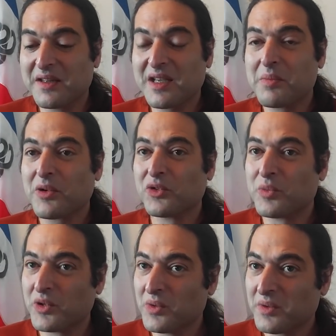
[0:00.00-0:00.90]
l'État prend
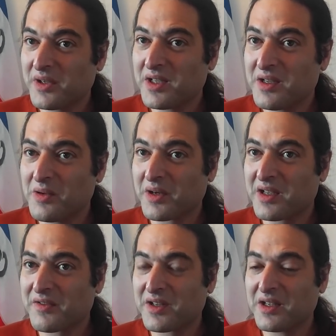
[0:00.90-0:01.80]
du pognon et
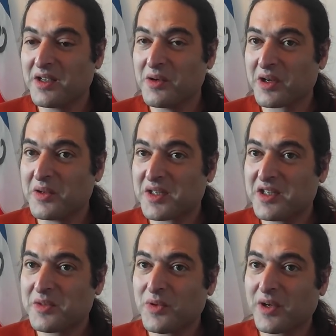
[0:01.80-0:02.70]
le, et le
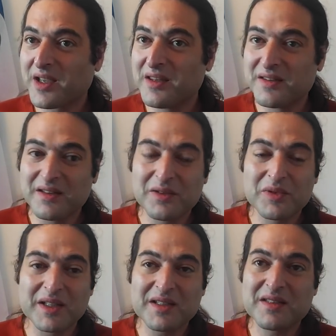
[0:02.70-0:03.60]
réutilise pour organiser
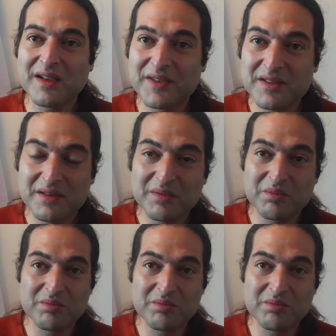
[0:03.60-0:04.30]
tout un tas de services.